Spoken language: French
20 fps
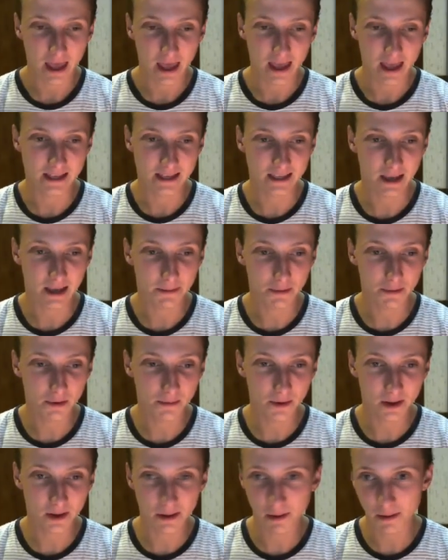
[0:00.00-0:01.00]
et c'est un peu le
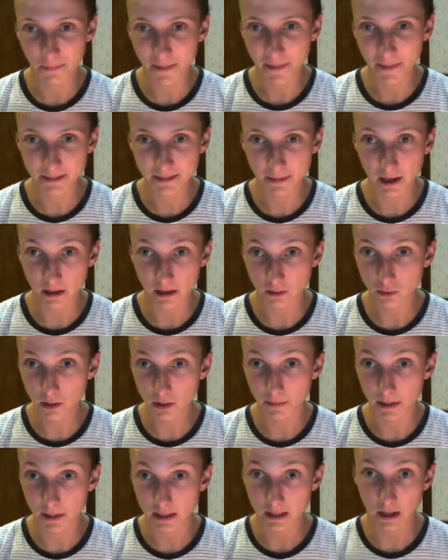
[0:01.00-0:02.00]
Pokémon passe-partout, il
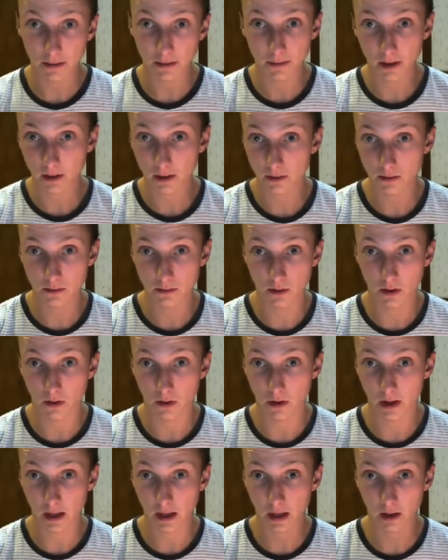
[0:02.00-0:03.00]
passe très bien que ce soit
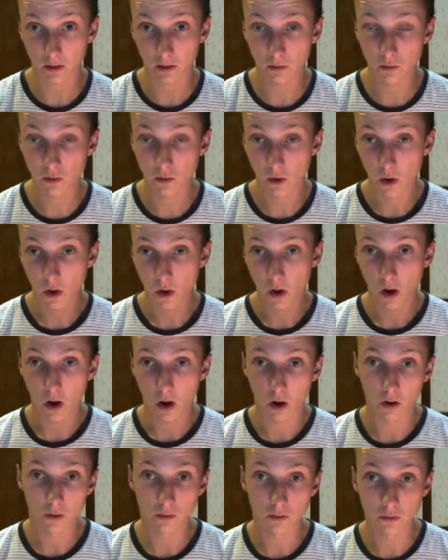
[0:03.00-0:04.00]
en RU,
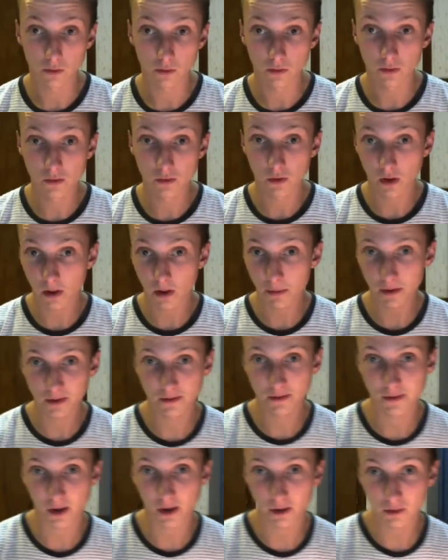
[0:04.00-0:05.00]
en UU, comme en
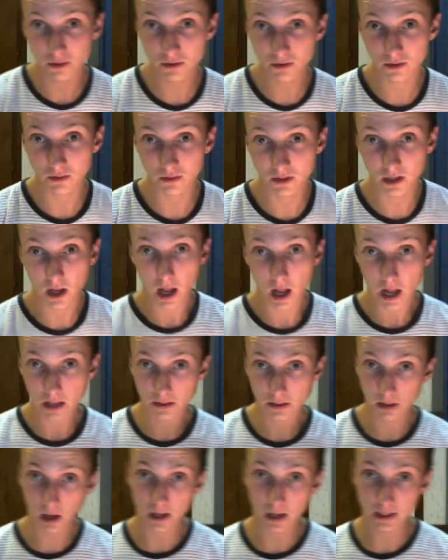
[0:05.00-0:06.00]
Overuse, donc il
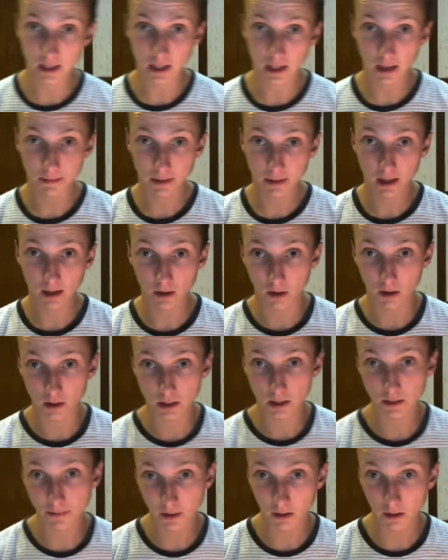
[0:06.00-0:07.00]
sera s'adapter aux
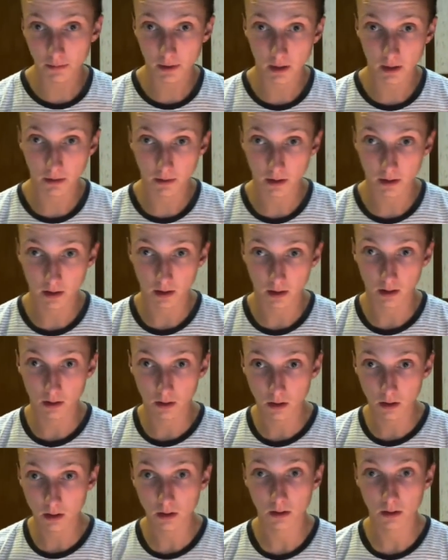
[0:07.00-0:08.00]
différents Pokémon
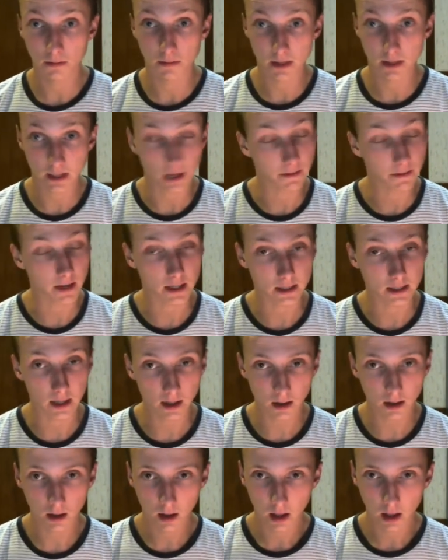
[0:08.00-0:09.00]
de mes
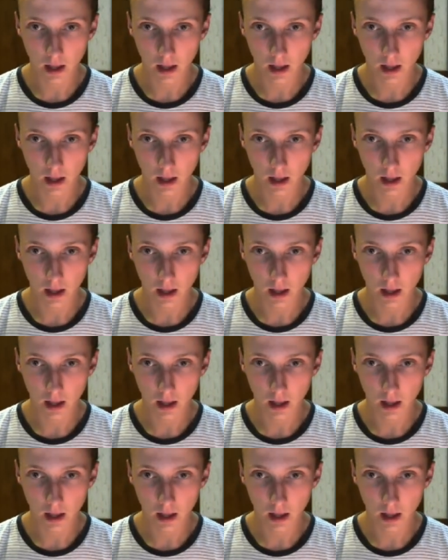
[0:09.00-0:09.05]
adversaires.